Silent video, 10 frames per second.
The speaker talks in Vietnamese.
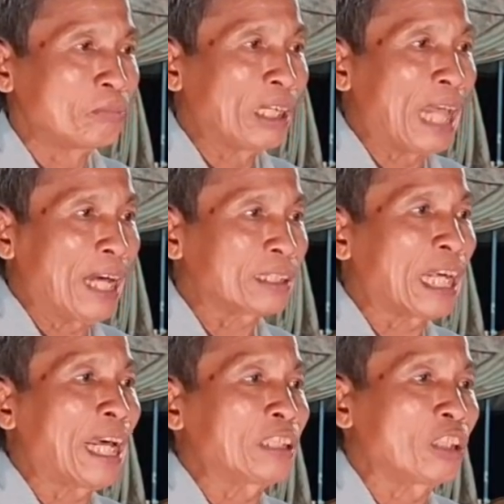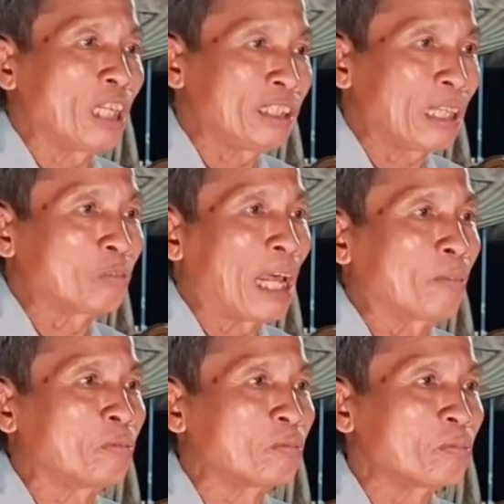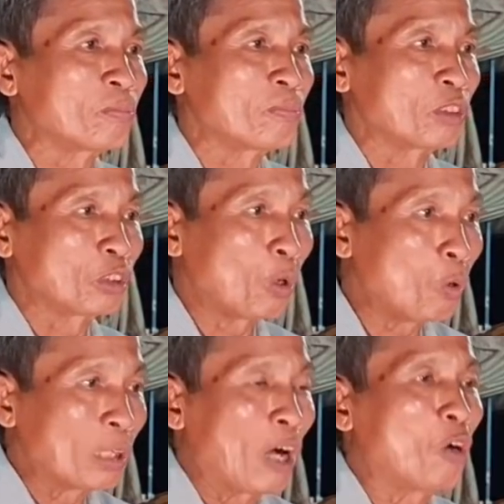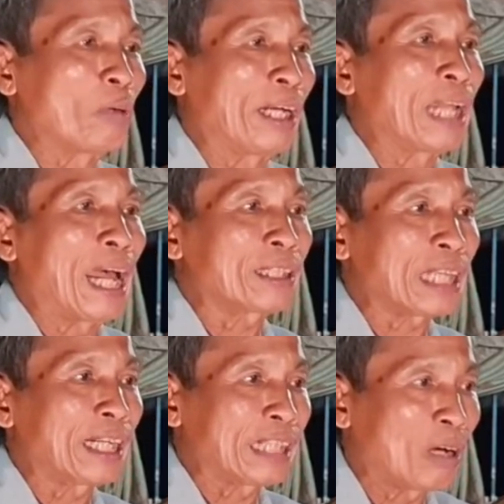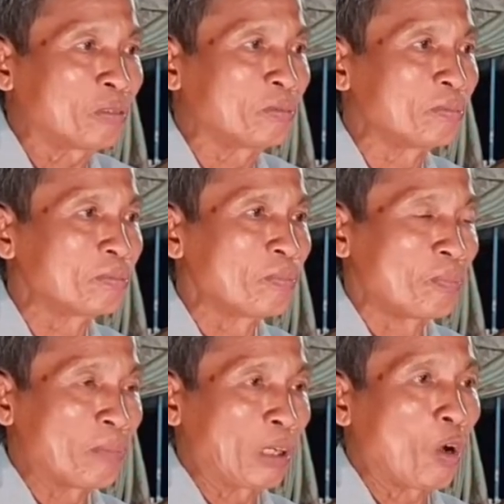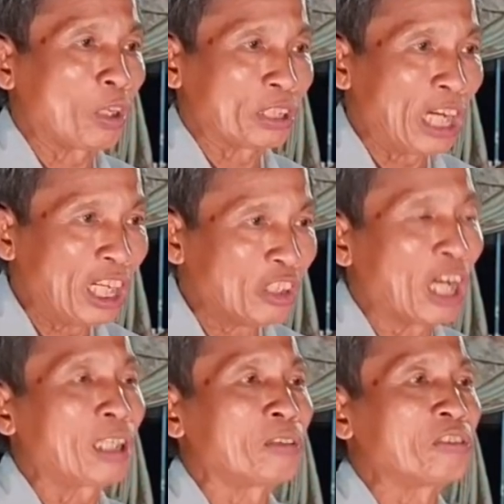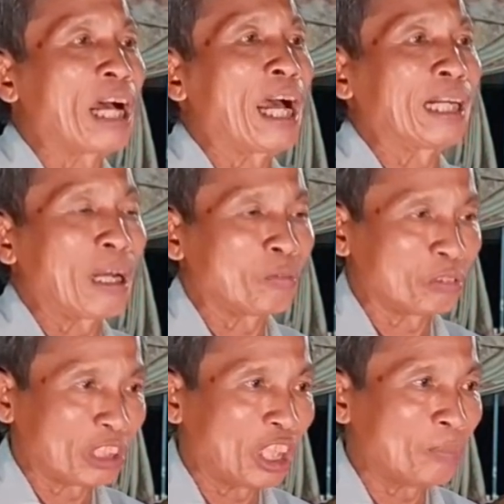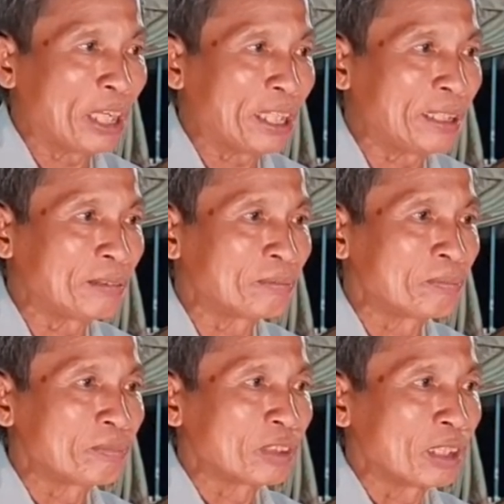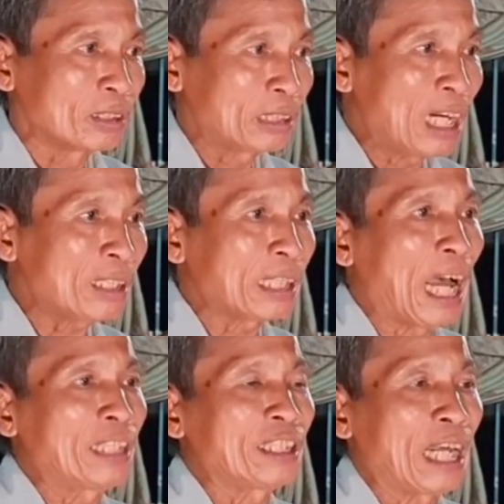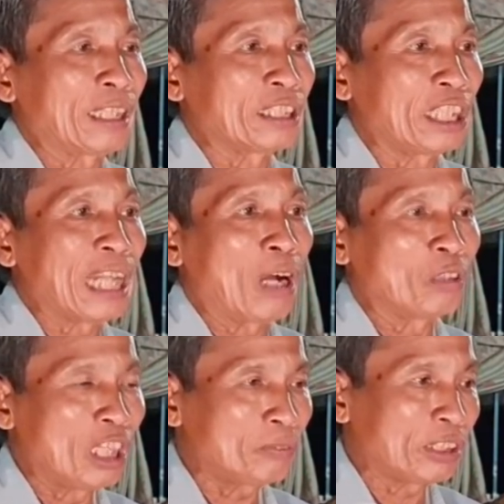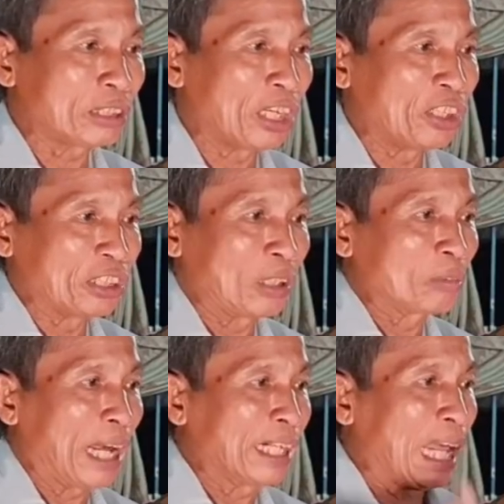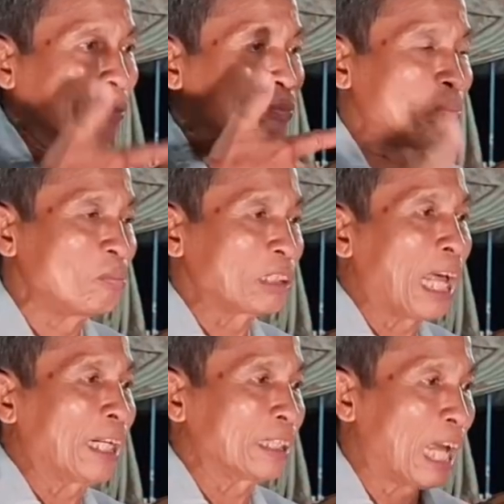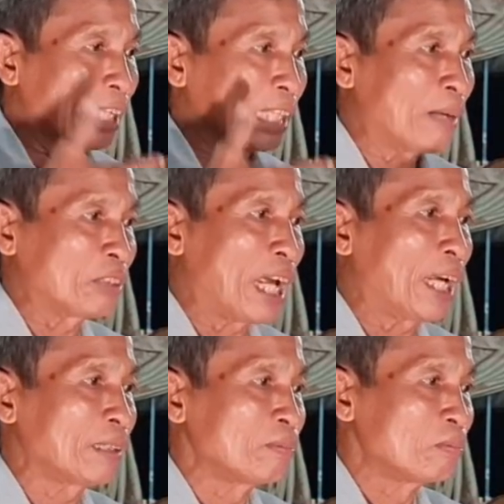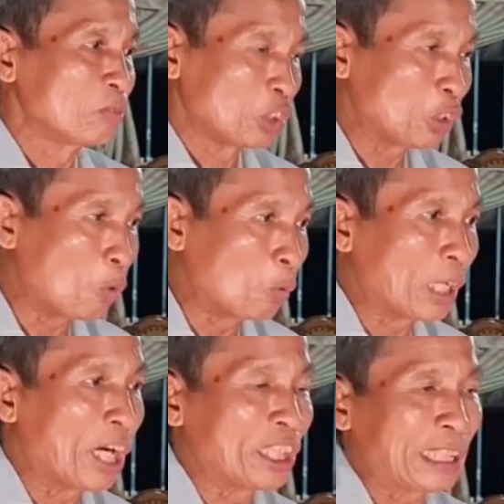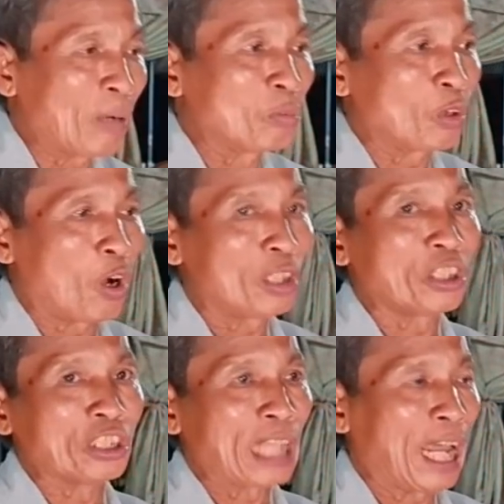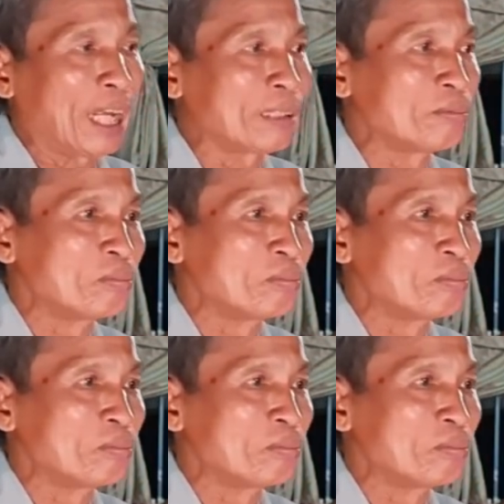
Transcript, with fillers: phải lạc chai cho đến trong lòng tu đâu phải lạc chai không mà còn giới lực và lòng từ bi tất cả những hành vi đạo đức phải từ trong đáy lòng hành thật làm ra dù nơi không có người ta